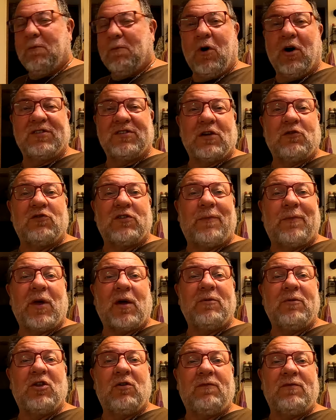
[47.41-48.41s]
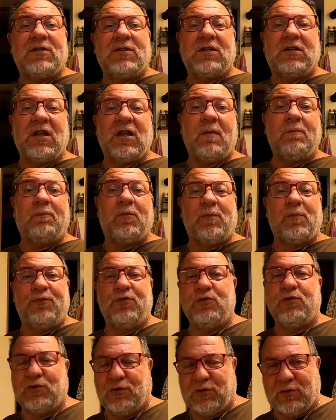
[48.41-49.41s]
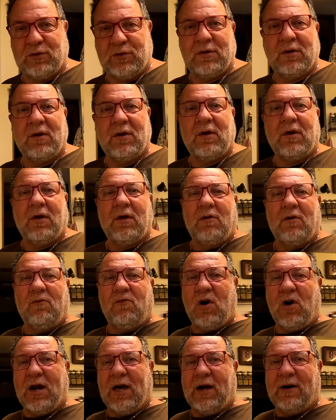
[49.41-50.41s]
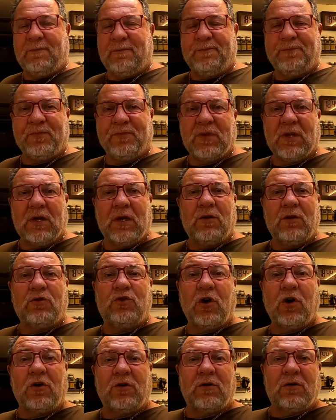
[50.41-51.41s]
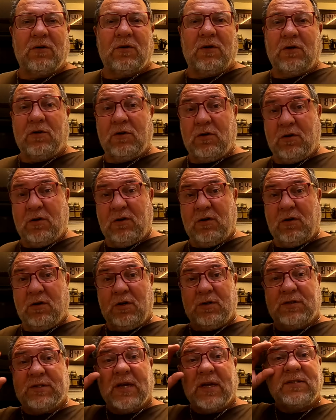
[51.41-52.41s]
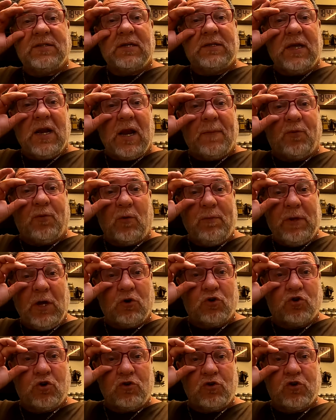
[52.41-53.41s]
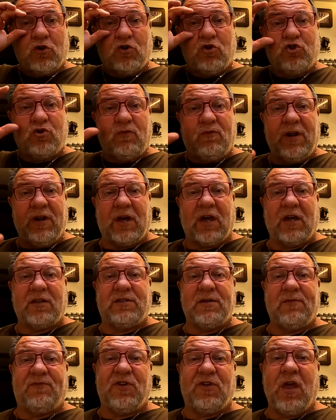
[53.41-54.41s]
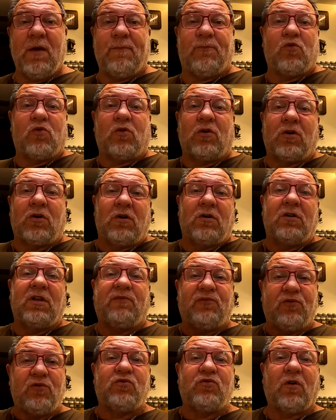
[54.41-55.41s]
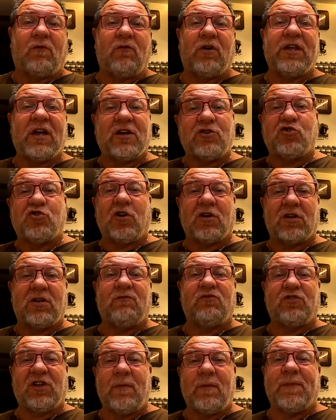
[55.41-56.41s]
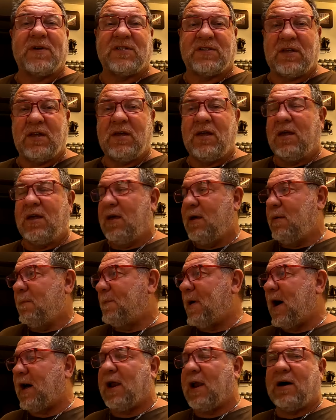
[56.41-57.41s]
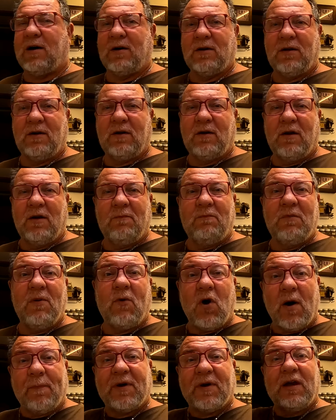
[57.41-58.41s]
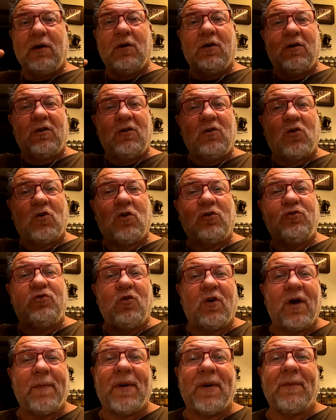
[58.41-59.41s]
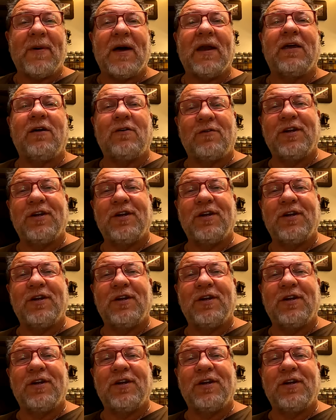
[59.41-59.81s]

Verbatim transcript: Bon, ça nous a permis de visiter un peu plus. Voilà. Donc, euh, ça, c'était la première chose que je voulais rectifier pour euh, des futurs voyageurs qui voudraient passer par là. Mais bon, après, le, contour est pas mal, hein.